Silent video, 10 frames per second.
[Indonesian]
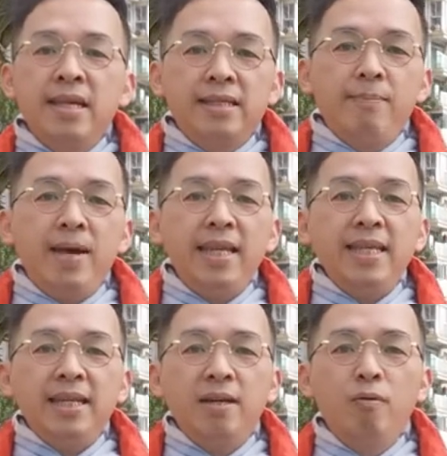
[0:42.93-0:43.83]

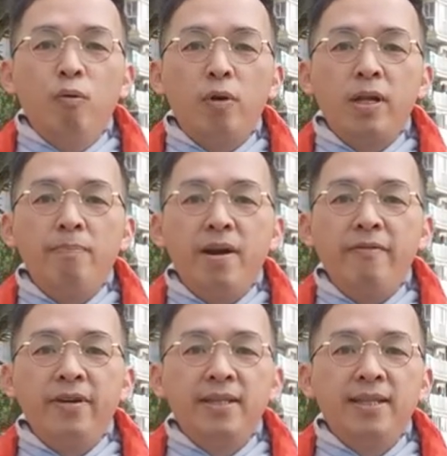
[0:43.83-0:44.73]
Sebaliknya, Warren
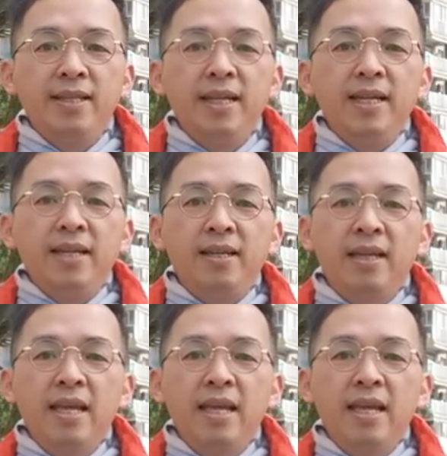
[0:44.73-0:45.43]
Buffett sendiri